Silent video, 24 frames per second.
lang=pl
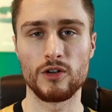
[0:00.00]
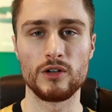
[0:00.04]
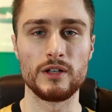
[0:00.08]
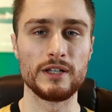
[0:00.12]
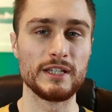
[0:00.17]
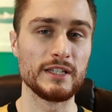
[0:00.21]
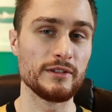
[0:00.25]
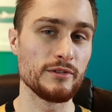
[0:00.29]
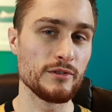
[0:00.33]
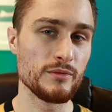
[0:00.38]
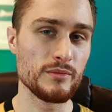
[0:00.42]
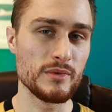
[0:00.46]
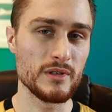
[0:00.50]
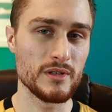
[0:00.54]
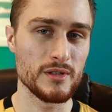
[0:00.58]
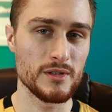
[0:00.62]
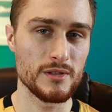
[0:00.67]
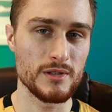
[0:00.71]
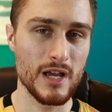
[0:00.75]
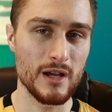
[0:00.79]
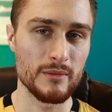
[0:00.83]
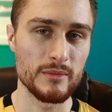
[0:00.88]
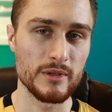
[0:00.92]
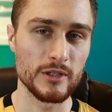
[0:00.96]
Kolejnymi
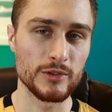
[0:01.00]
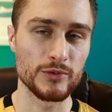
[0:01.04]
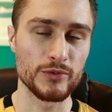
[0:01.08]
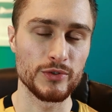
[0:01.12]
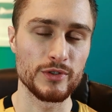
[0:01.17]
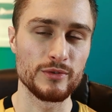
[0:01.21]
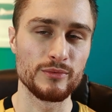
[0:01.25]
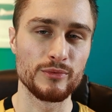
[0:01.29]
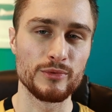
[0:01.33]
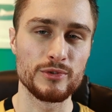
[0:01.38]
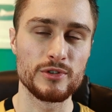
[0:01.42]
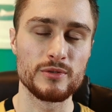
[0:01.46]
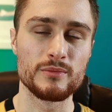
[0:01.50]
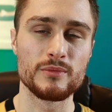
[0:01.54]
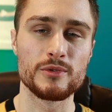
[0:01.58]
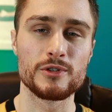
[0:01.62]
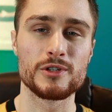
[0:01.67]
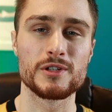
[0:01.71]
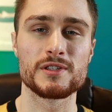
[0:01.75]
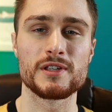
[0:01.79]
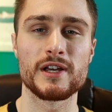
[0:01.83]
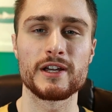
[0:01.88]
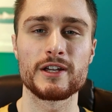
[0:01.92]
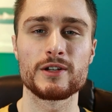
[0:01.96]
mięśniami, którymi musimy
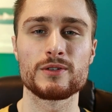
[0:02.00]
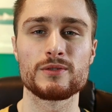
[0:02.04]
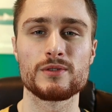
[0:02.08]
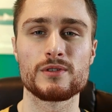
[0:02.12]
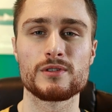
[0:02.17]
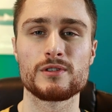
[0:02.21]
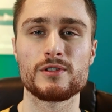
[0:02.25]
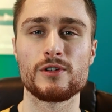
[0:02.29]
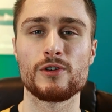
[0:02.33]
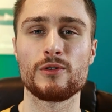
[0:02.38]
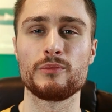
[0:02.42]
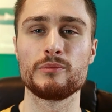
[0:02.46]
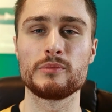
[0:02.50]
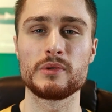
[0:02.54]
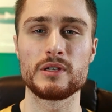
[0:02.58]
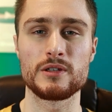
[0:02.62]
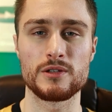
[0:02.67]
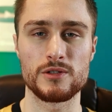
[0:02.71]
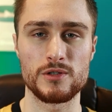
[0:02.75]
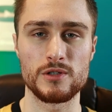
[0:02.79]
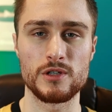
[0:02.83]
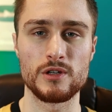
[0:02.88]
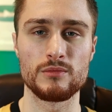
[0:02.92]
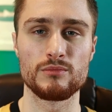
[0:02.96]
się zająć, są
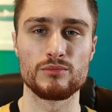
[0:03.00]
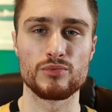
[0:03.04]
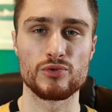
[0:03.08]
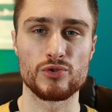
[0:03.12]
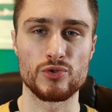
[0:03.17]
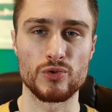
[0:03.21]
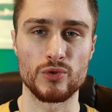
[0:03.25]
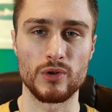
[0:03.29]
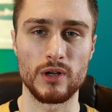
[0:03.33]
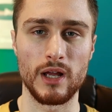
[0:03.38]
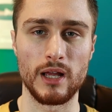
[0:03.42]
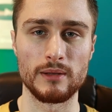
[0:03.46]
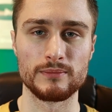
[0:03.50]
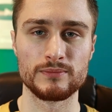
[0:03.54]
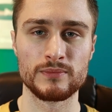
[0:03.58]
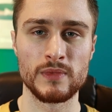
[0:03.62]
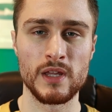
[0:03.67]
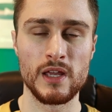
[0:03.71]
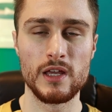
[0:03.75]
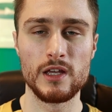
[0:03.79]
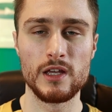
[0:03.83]
mięśnie brzucha.